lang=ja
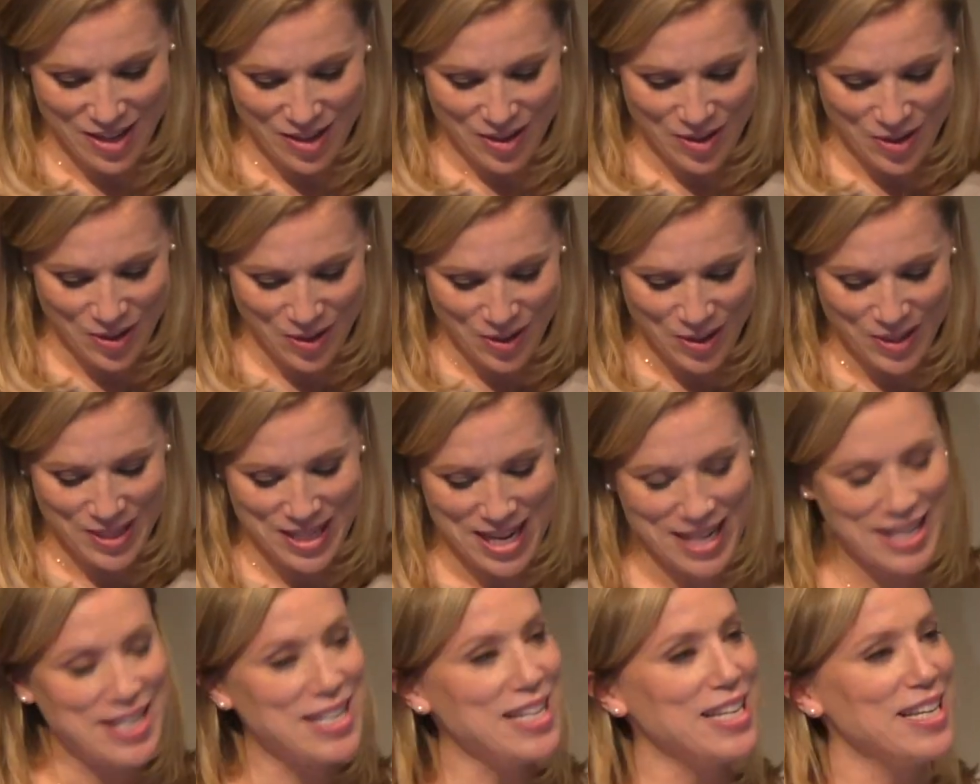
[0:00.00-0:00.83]
この
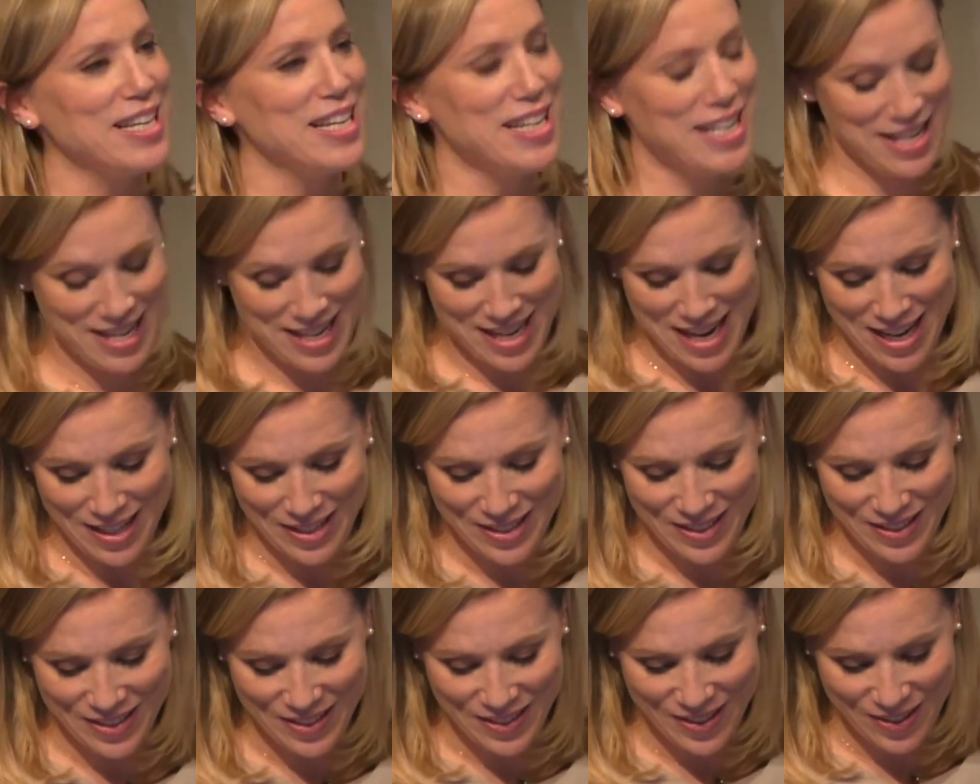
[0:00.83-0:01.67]
先、
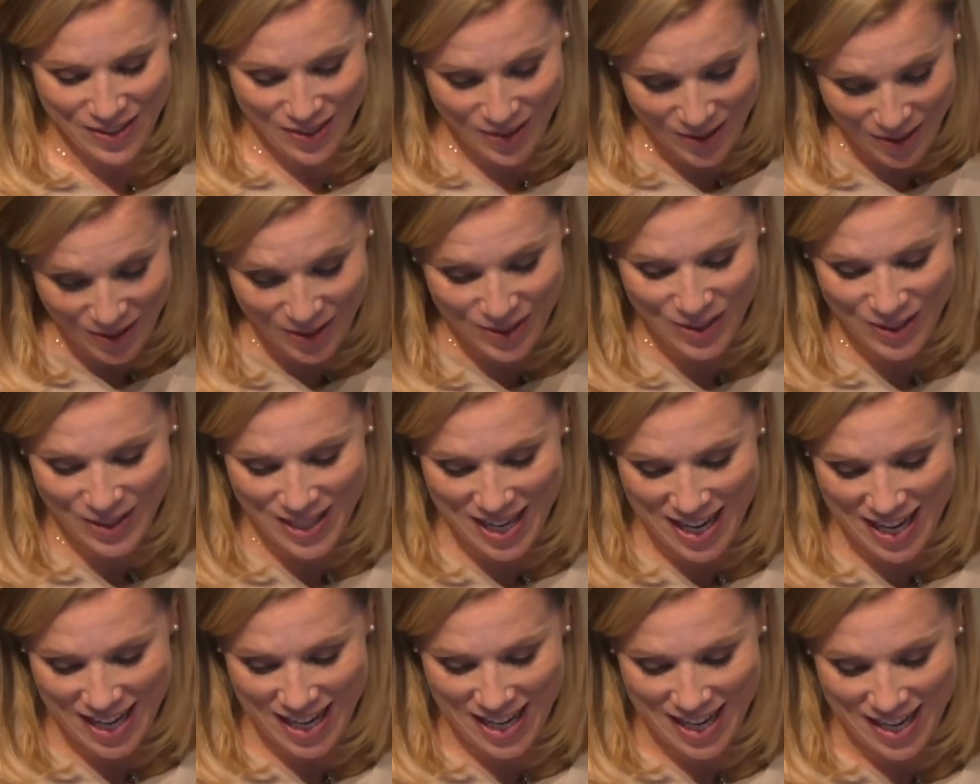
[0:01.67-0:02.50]
150
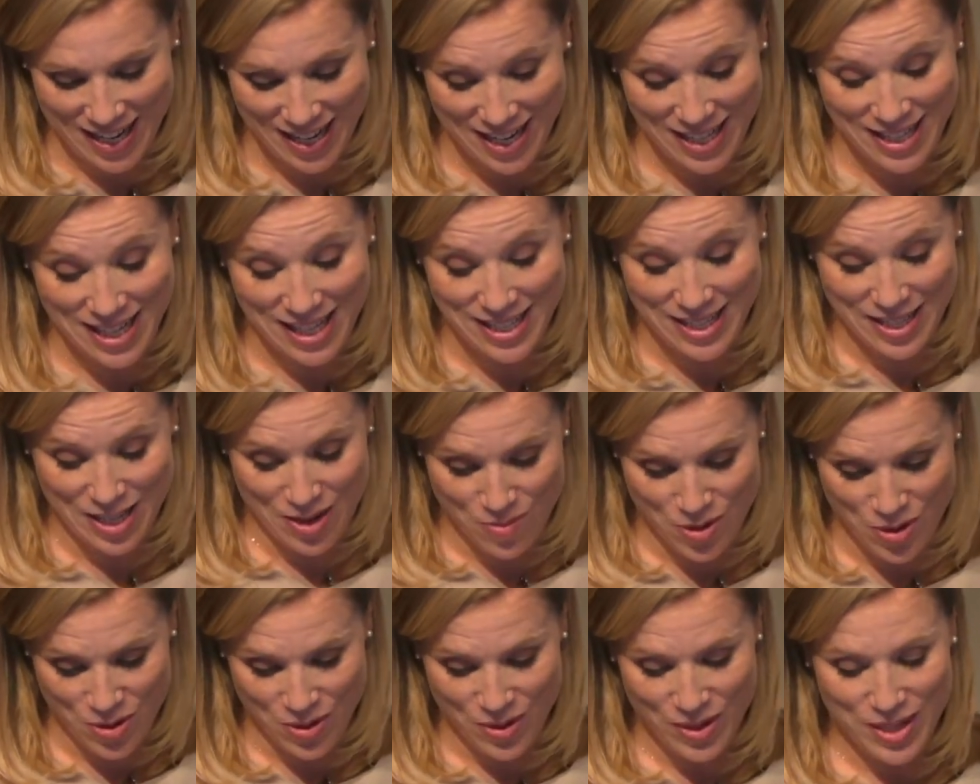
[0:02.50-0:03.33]
年間が経って
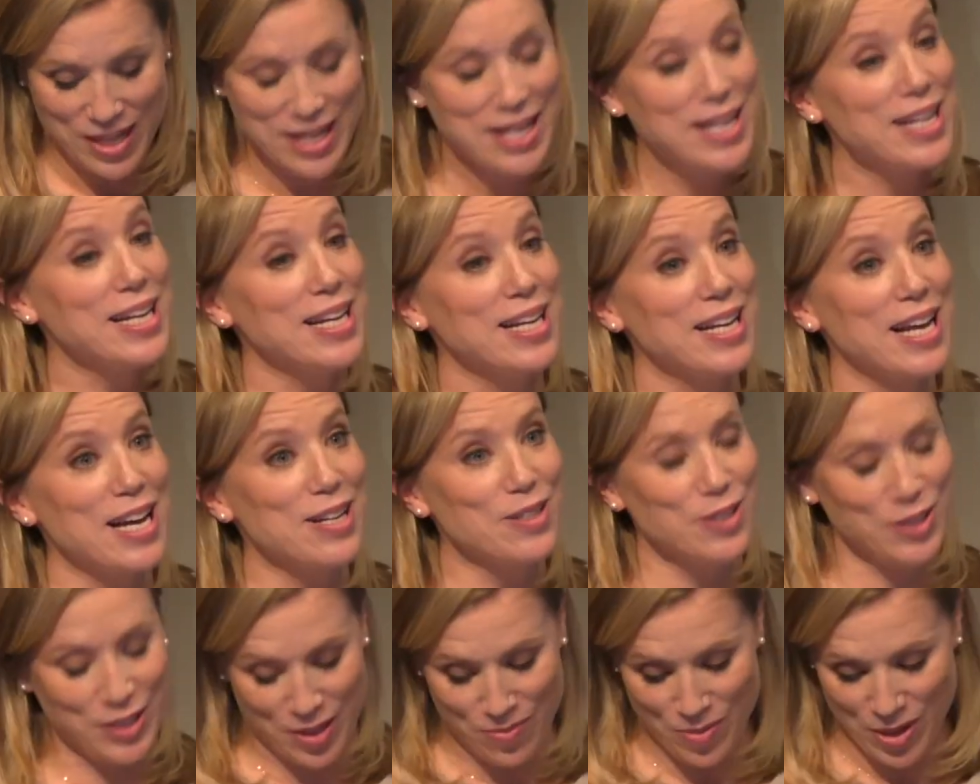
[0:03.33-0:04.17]
も、鹿
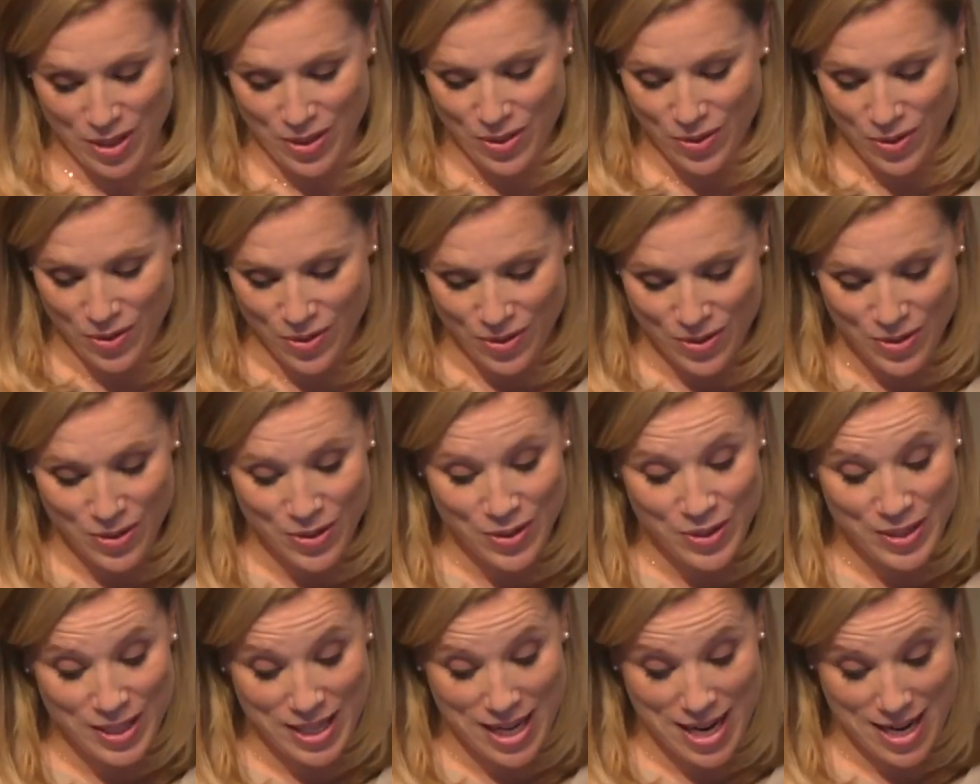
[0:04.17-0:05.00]
児島と
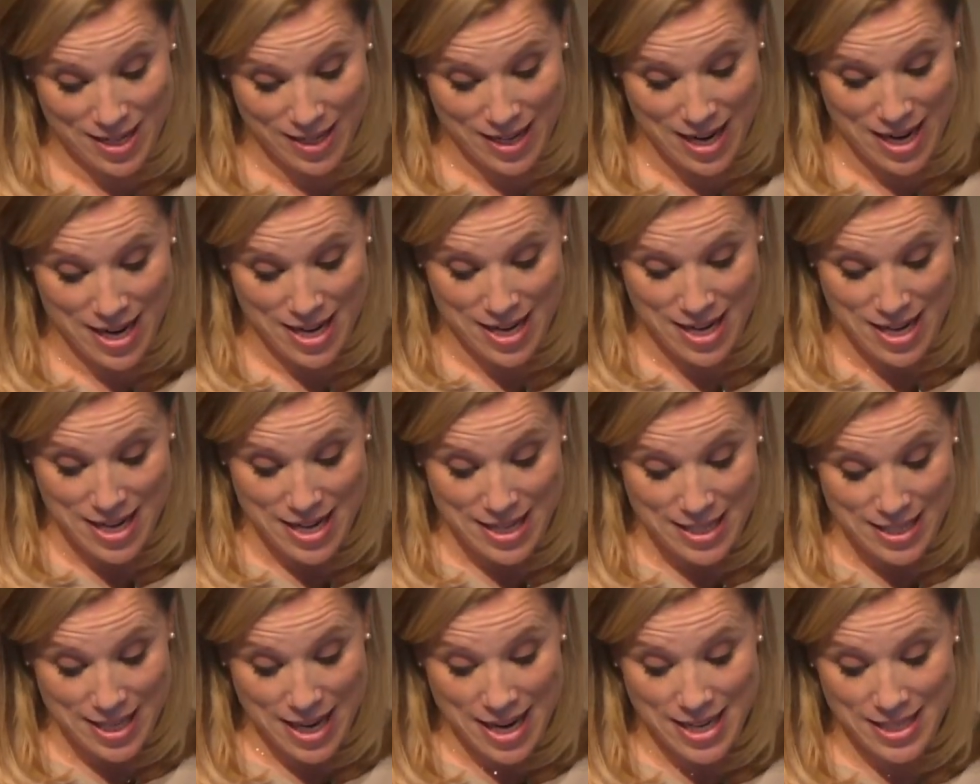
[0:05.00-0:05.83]
UCL が
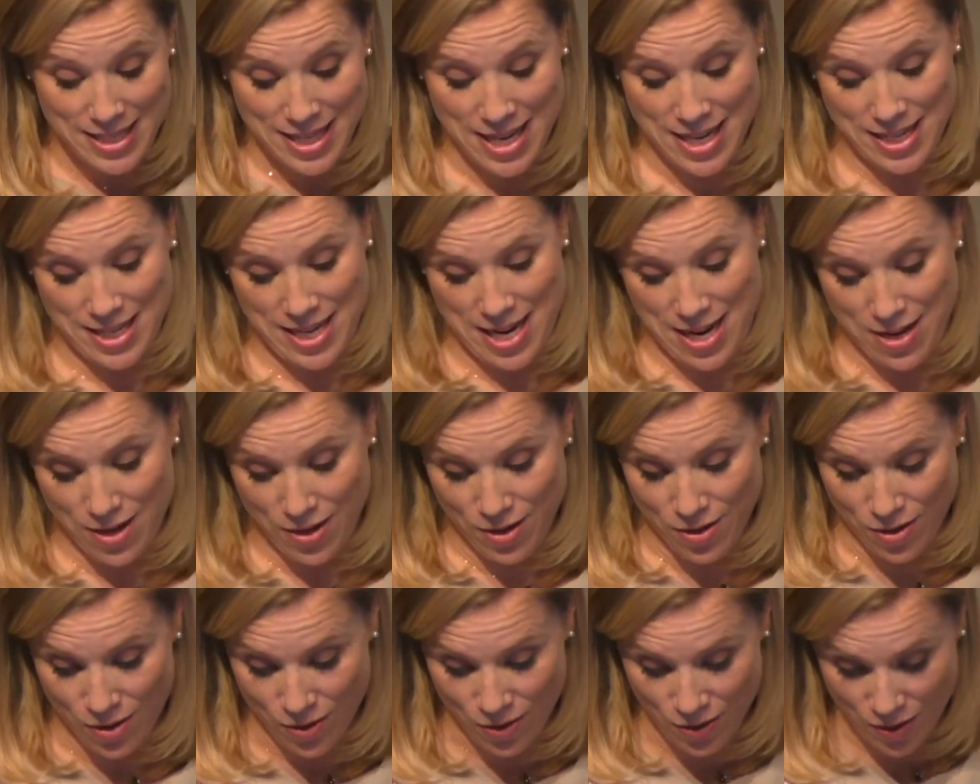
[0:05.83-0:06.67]
最先端
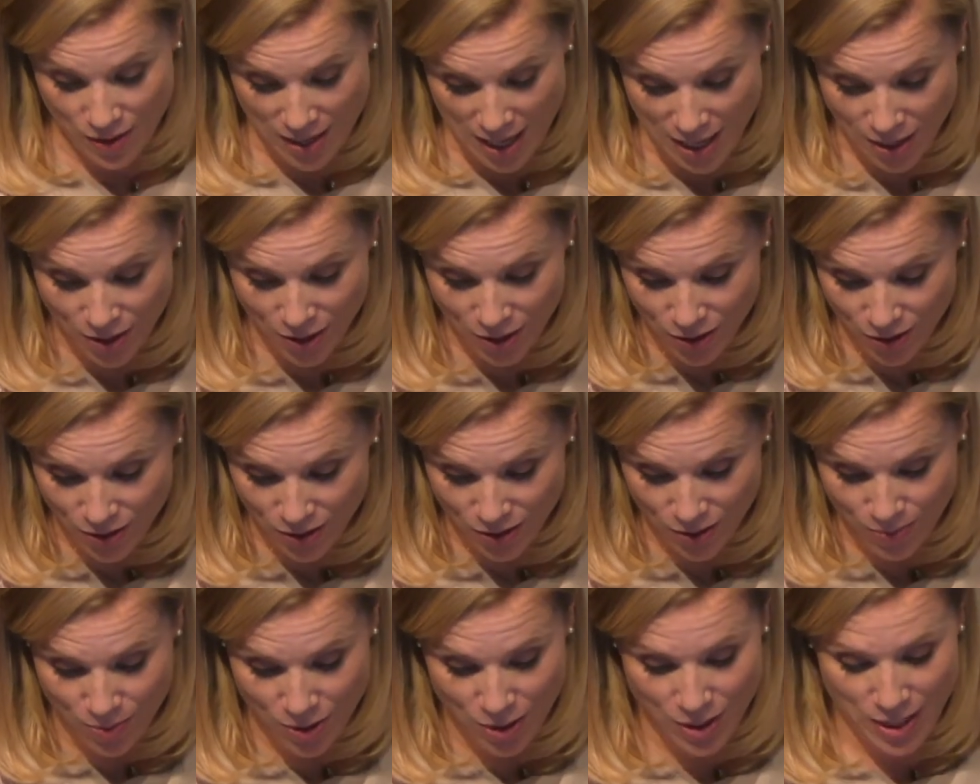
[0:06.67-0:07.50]
の学
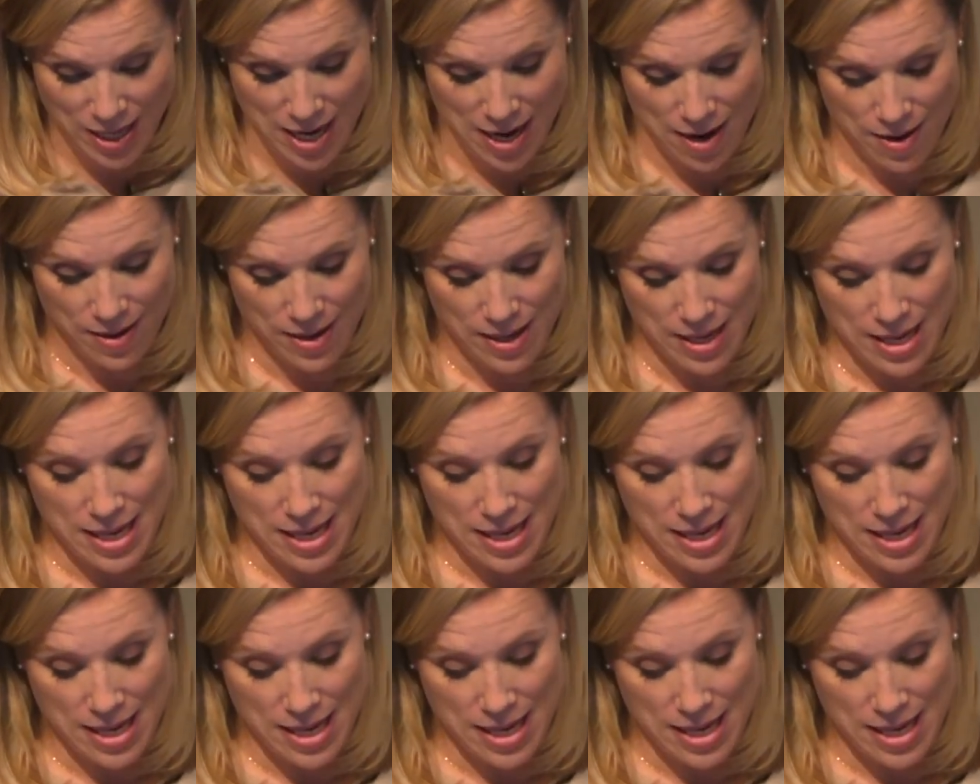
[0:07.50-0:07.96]
術分野、